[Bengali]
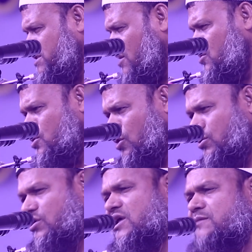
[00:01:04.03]
আচরণ
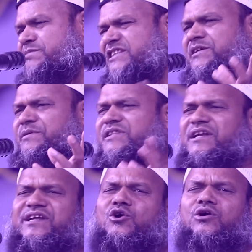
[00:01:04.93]
করো পৃথিবীতে
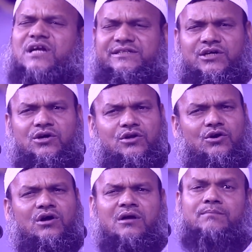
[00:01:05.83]
নিকট আত্মীয় হলো
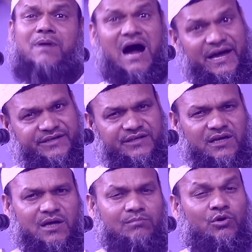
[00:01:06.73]
ভাই
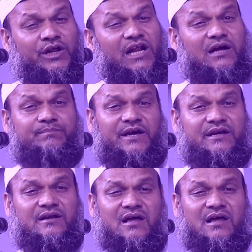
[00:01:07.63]
মনে রাখবেন